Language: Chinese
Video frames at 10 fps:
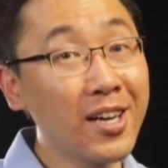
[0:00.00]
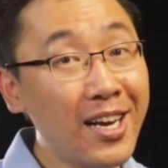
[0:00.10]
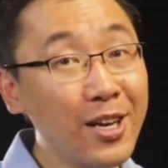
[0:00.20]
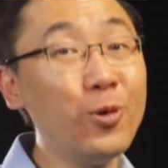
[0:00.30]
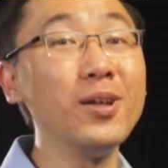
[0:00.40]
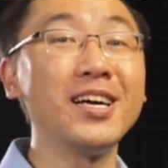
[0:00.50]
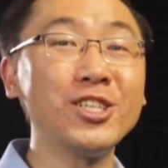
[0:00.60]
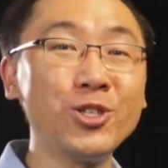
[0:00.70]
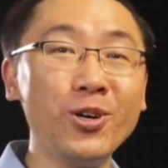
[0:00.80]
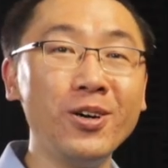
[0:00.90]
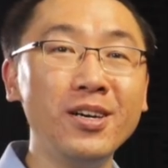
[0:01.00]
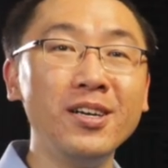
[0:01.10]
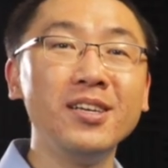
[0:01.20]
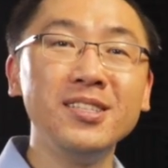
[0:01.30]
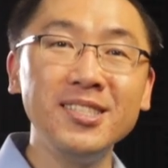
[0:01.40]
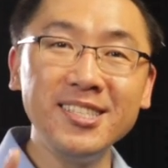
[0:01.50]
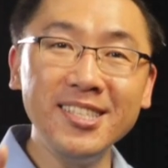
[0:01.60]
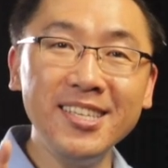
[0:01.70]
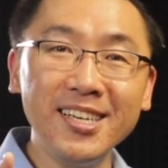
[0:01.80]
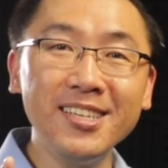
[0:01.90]
概括来说，
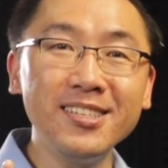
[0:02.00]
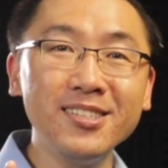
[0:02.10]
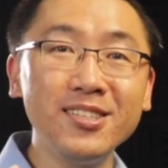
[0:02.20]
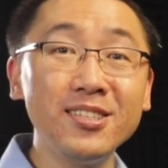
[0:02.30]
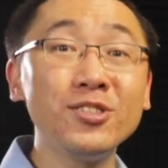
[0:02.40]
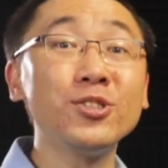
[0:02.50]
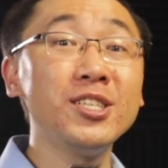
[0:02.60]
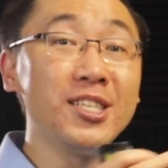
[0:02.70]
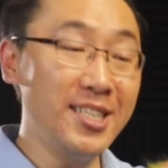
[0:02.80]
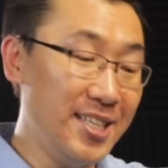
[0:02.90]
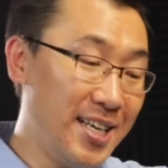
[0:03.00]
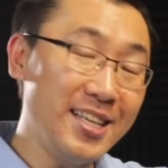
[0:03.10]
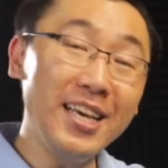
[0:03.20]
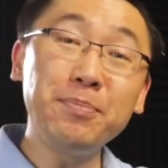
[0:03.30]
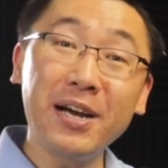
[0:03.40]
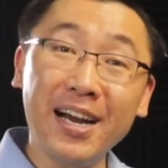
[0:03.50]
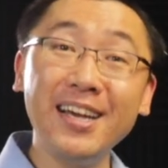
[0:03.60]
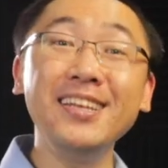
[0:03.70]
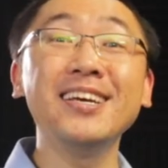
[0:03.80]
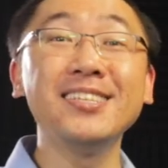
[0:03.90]
基因就是 DNA
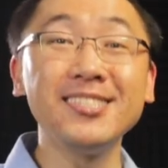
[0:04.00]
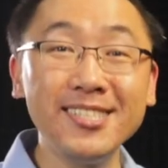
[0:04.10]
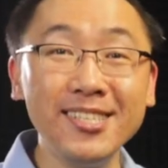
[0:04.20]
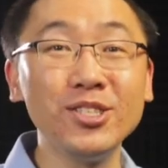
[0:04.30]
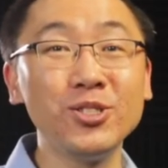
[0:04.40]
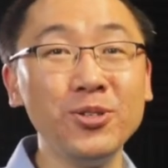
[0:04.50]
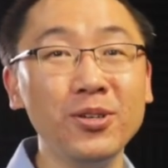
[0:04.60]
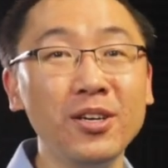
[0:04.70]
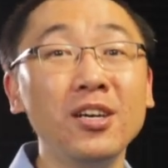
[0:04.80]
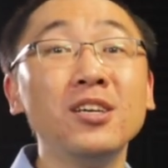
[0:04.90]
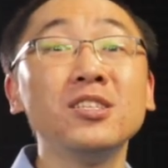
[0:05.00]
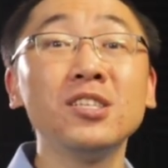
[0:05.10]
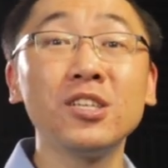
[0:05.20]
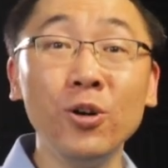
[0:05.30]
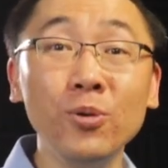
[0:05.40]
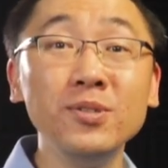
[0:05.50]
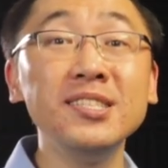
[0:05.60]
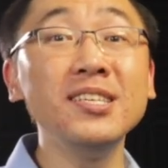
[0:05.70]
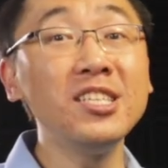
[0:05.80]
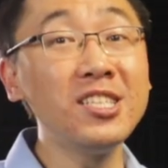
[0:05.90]
排列的次序，是控
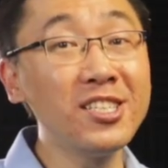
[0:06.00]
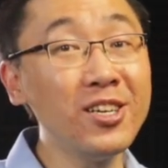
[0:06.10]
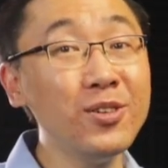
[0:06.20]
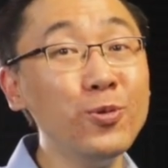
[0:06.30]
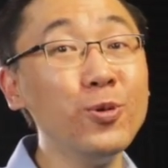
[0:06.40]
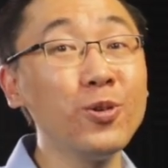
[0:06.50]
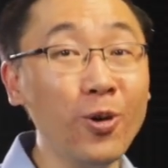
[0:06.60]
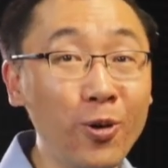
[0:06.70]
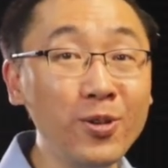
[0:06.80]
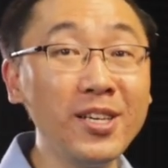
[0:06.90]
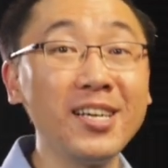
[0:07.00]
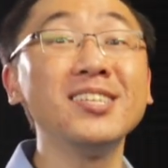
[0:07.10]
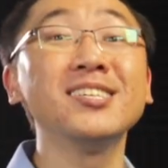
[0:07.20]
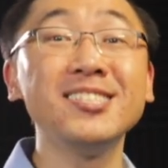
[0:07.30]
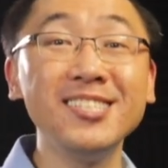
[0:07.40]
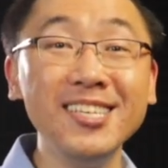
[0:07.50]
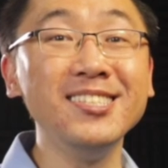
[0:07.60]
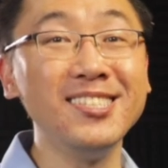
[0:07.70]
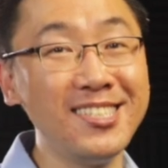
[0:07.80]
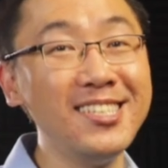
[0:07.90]
制生物功能的
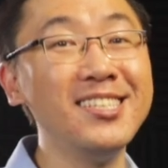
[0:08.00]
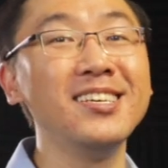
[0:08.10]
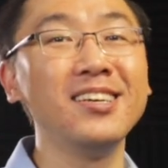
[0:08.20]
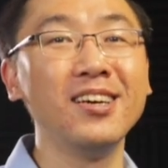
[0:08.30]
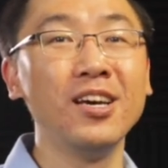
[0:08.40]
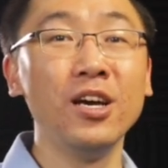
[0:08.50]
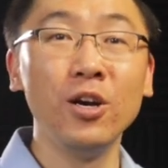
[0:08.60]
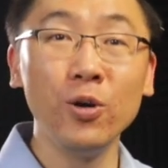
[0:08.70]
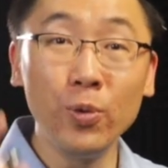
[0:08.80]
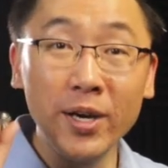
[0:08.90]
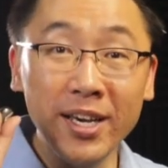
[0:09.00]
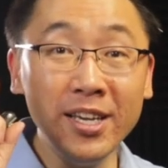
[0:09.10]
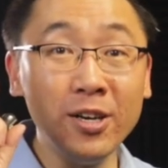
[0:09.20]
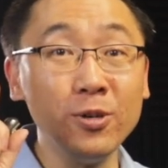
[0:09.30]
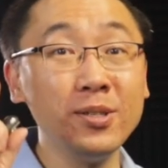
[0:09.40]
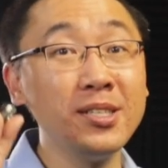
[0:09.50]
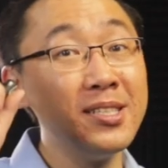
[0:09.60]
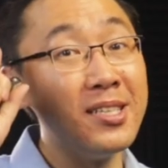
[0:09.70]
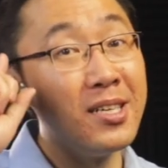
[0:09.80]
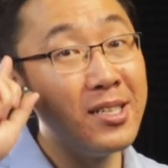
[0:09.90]
信息。唯有
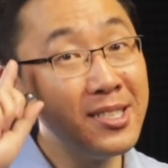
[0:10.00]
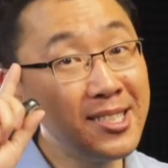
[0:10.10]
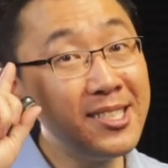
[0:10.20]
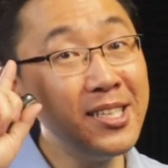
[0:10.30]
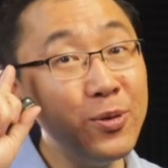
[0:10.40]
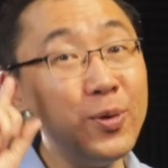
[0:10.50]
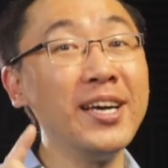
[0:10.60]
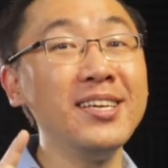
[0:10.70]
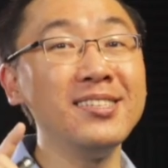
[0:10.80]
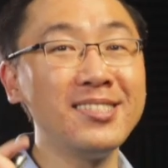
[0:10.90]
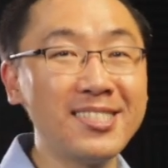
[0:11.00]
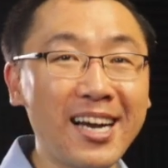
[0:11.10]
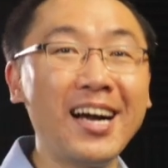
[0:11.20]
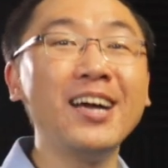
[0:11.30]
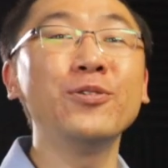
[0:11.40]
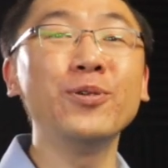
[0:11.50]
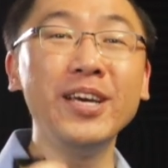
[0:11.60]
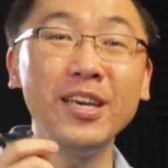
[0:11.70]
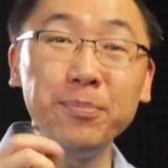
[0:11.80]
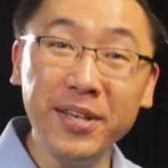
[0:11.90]
思维才
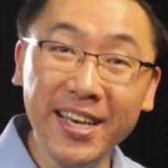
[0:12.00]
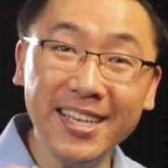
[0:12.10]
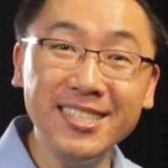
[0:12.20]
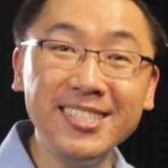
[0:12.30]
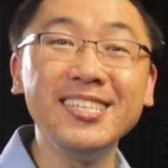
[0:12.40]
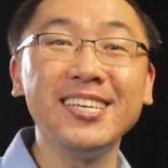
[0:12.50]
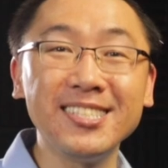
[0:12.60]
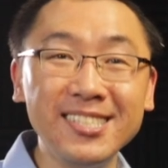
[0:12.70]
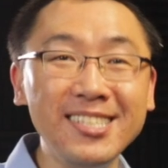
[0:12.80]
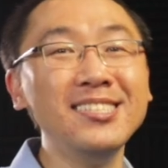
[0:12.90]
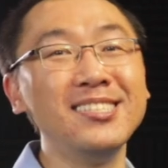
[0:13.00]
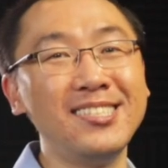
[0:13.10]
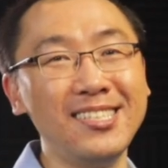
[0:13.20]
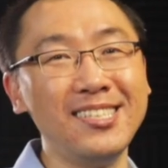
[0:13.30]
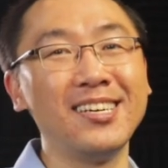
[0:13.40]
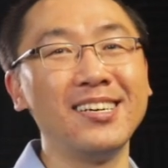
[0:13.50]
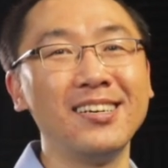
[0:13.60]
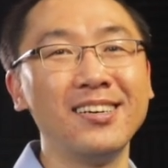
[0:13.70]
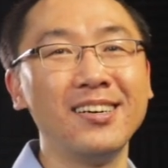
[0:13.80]
会编写信息的，